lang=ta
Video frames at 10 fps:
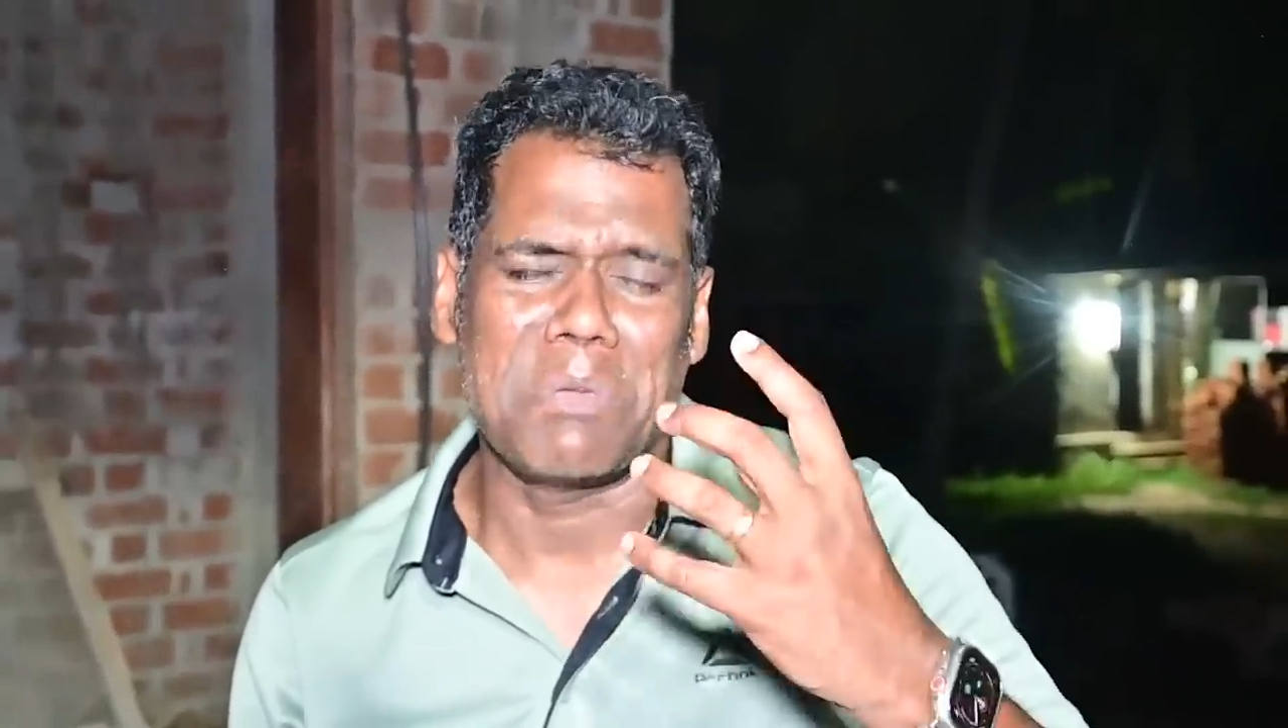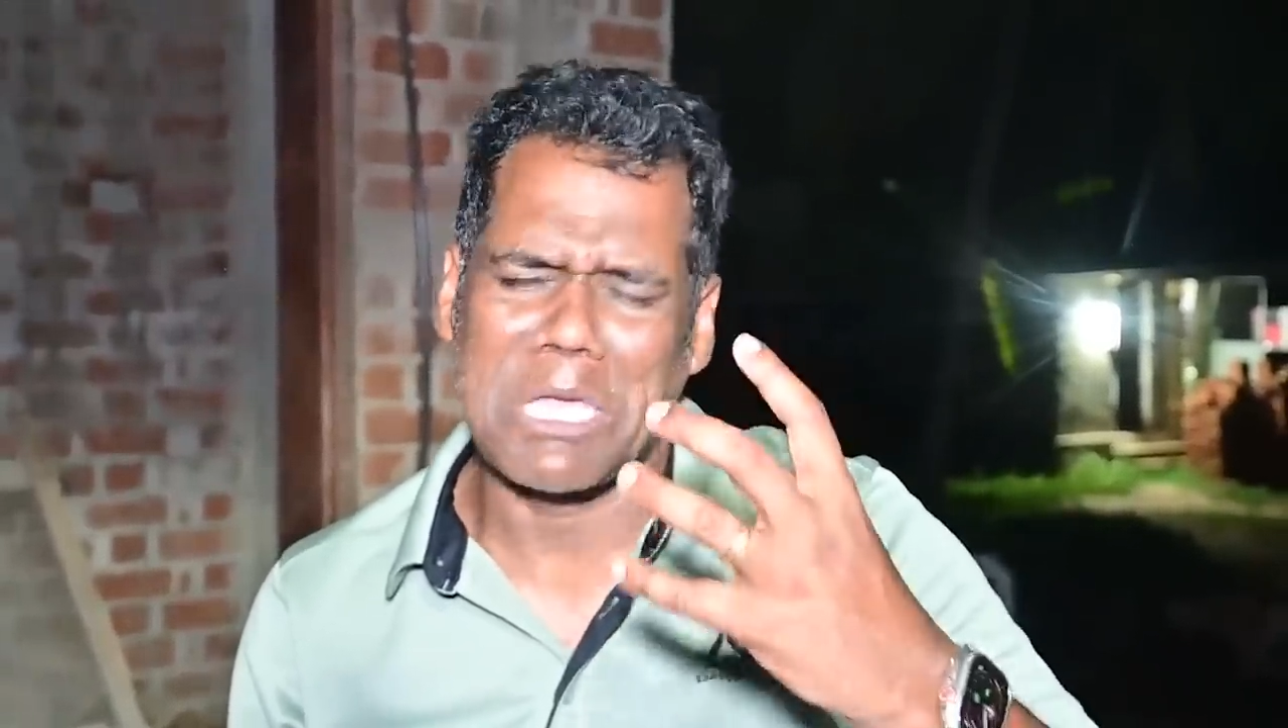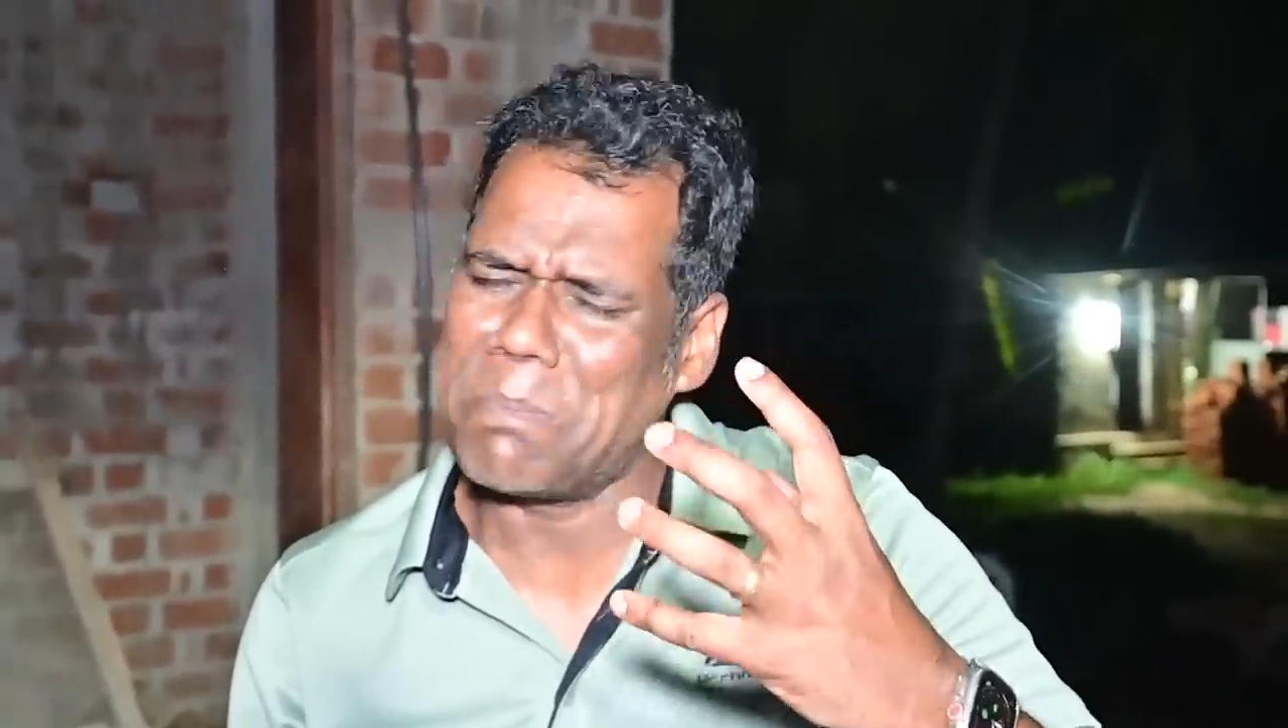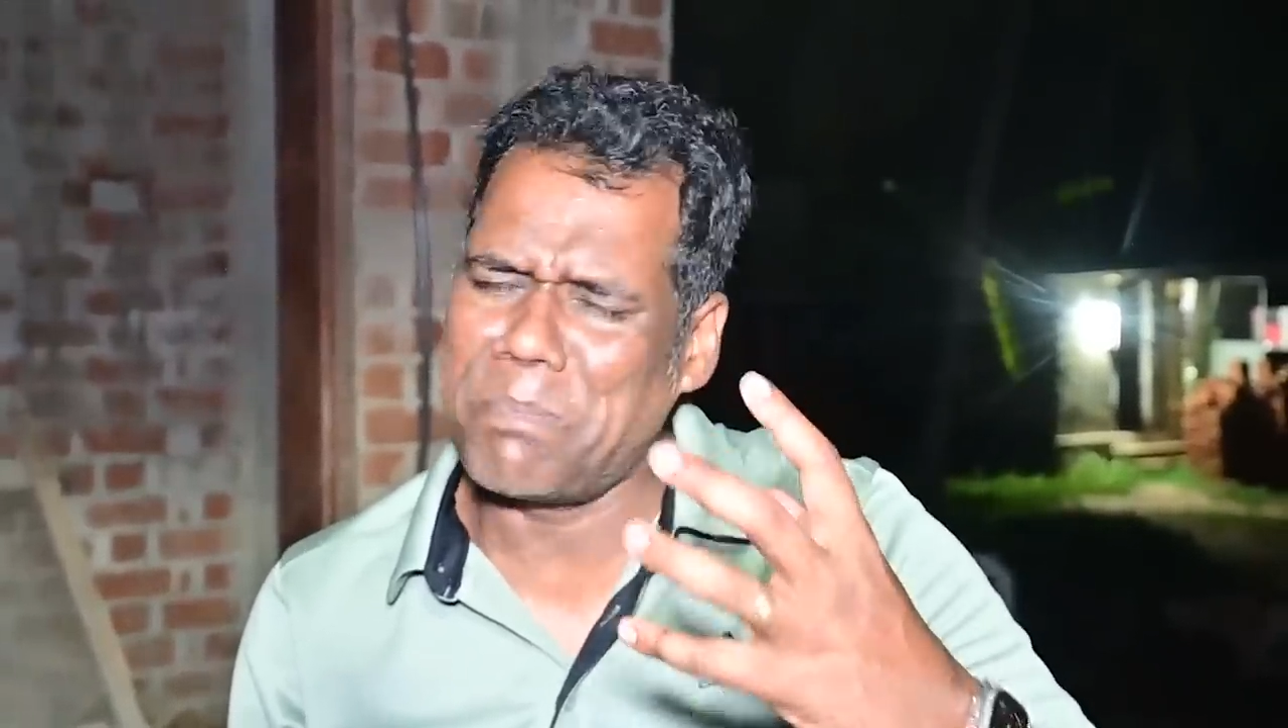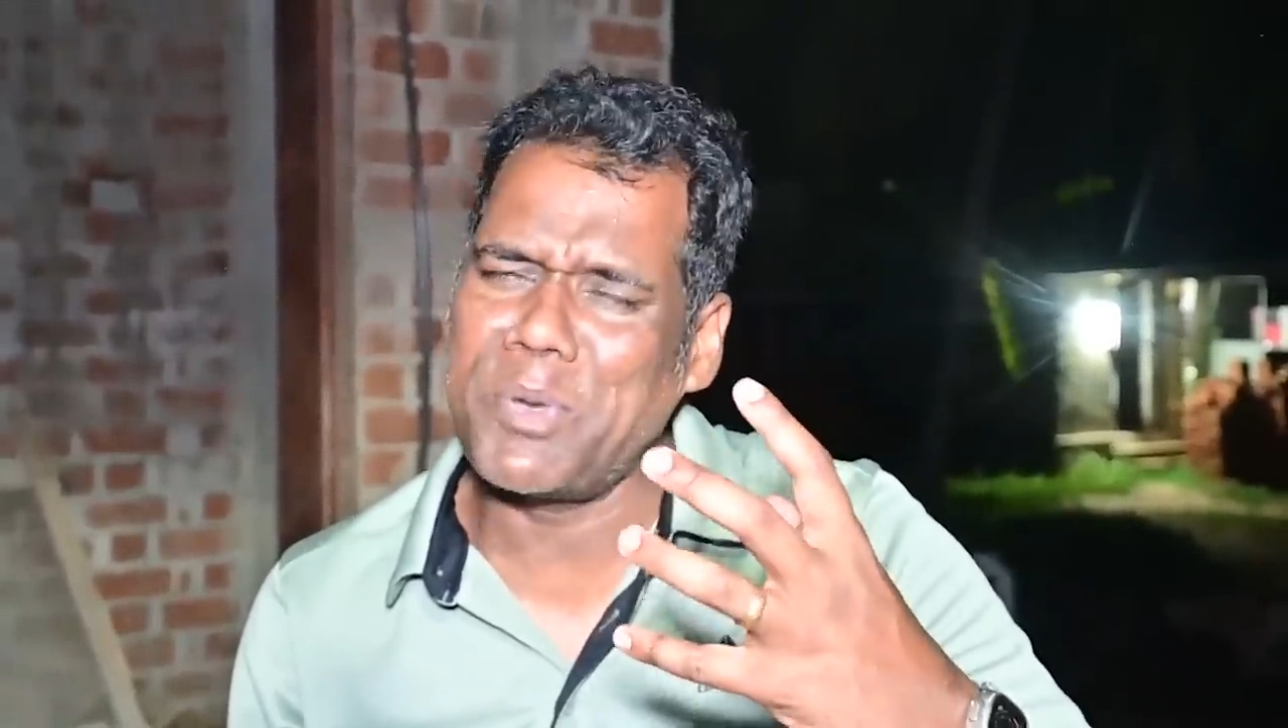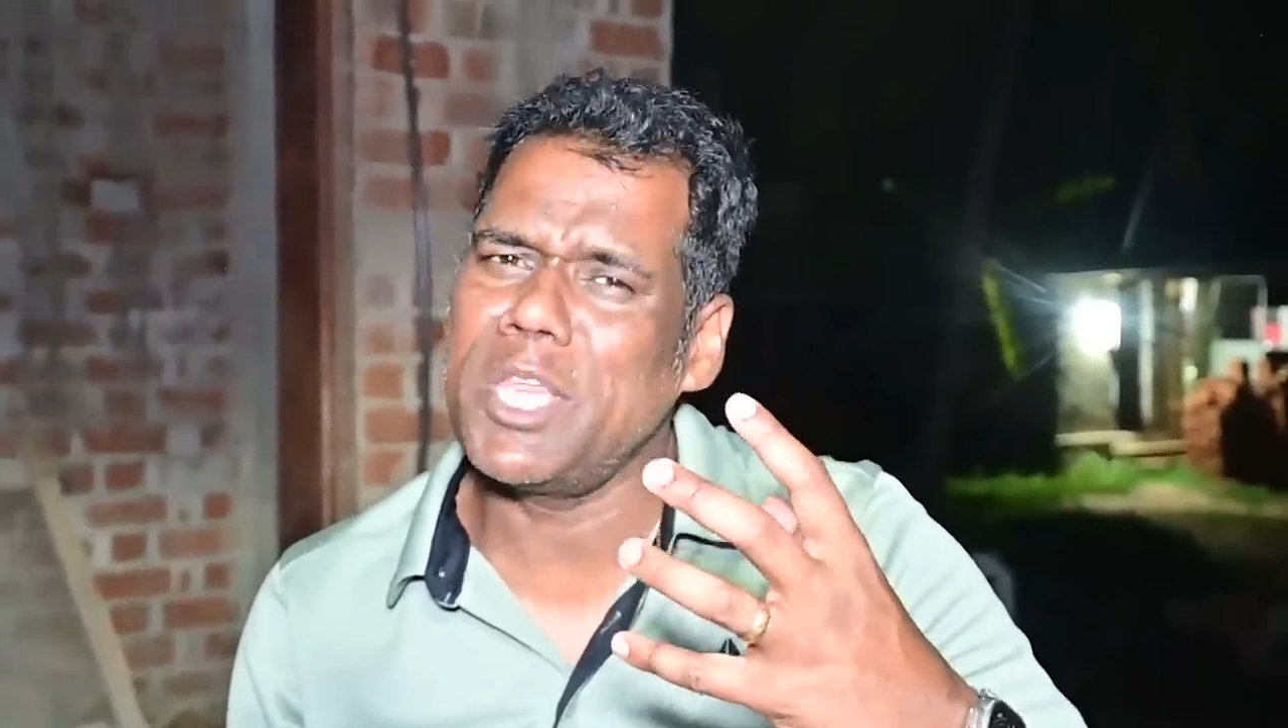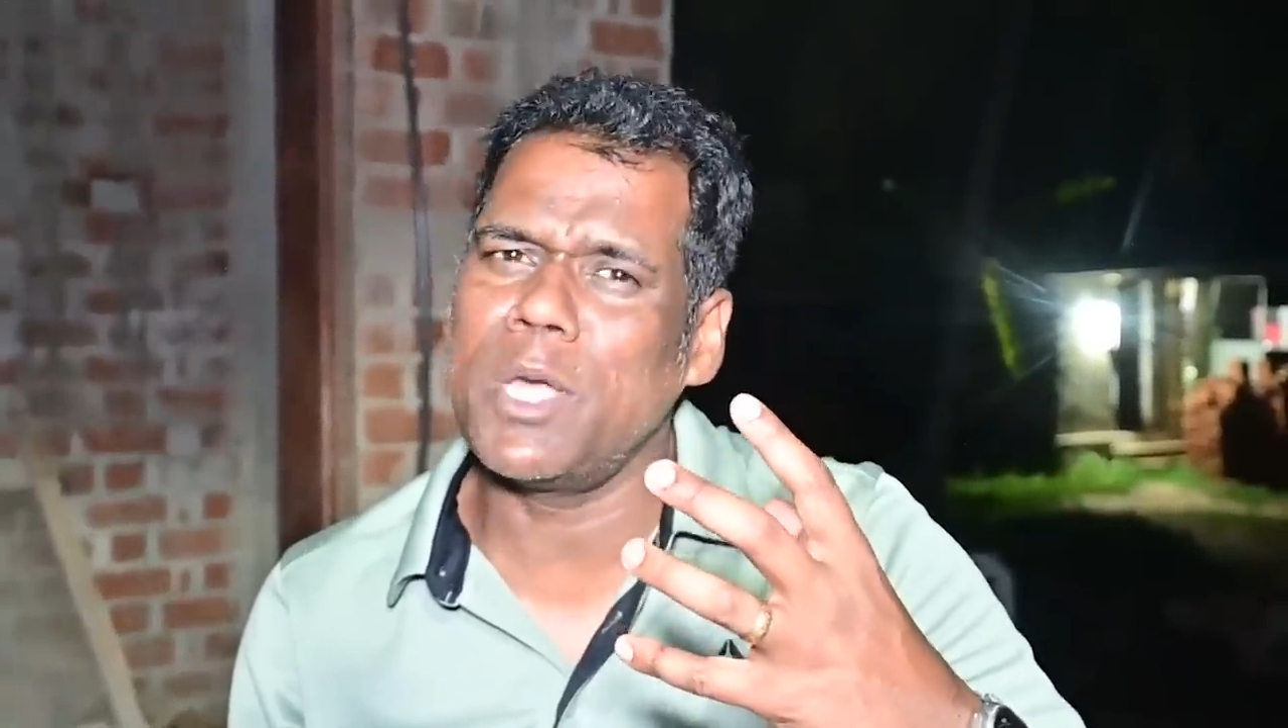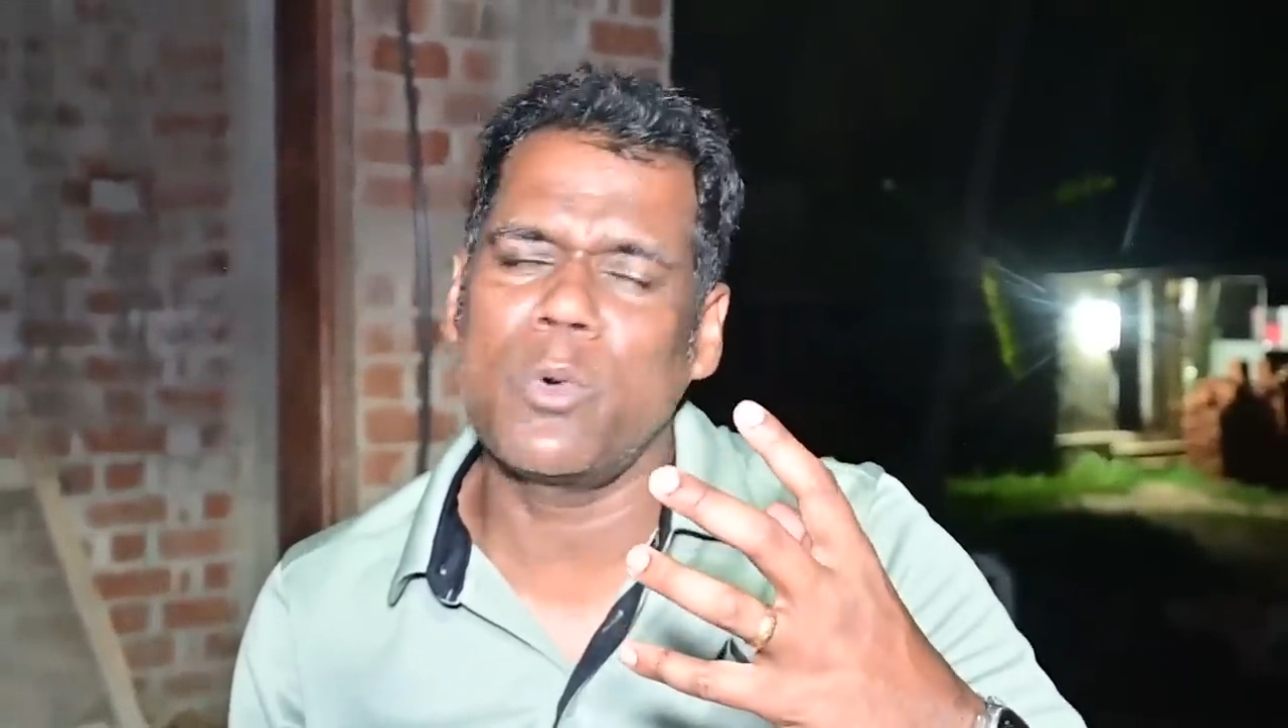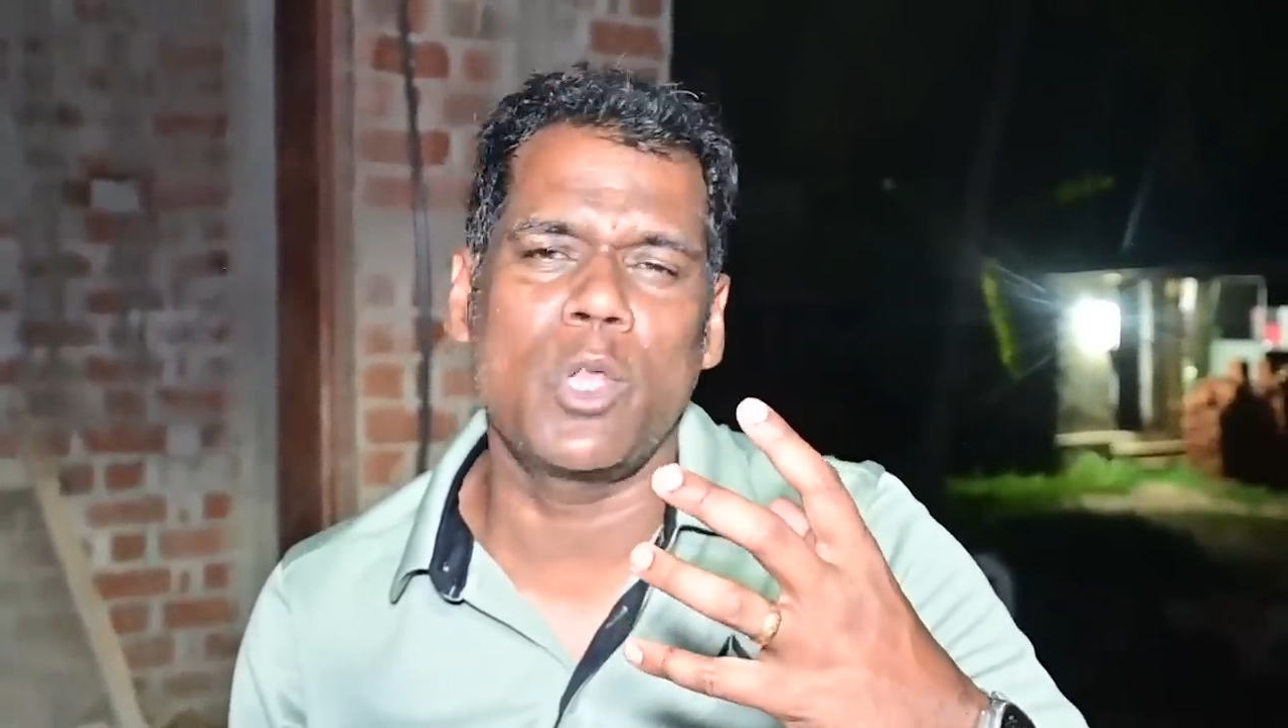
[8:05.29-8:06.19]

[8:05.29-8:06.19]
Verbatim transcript: மிகப்பெரிய